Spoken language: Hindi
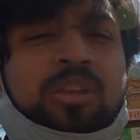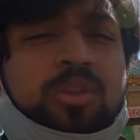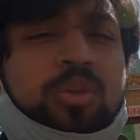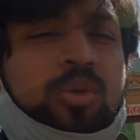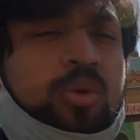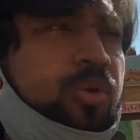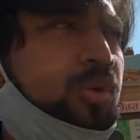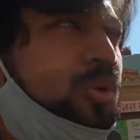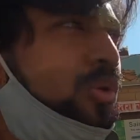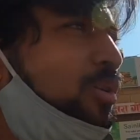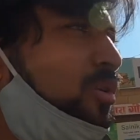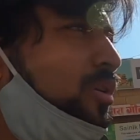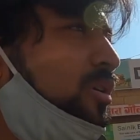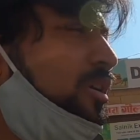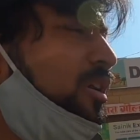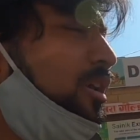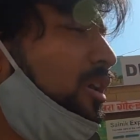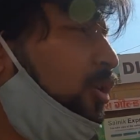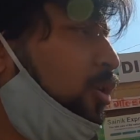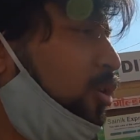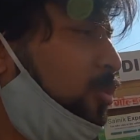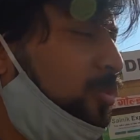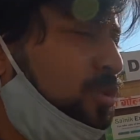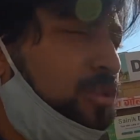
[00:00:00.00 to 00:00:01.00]
तो
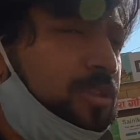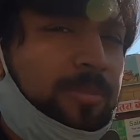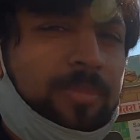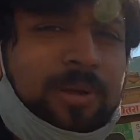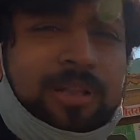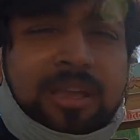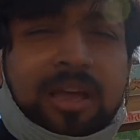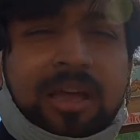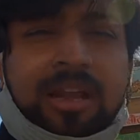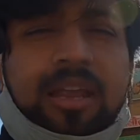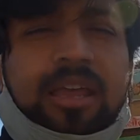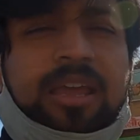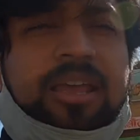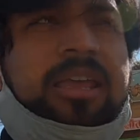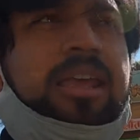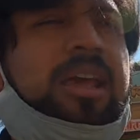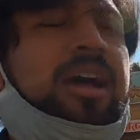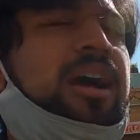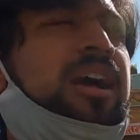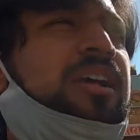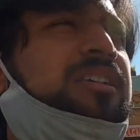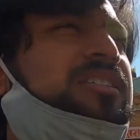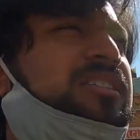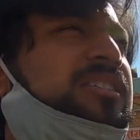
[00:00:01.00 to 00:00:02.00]
ये लोग मुझे बता रहे हैं कि
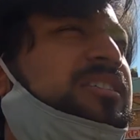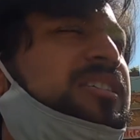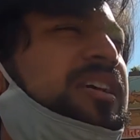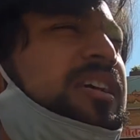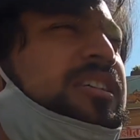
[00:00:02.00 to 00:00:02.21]
आज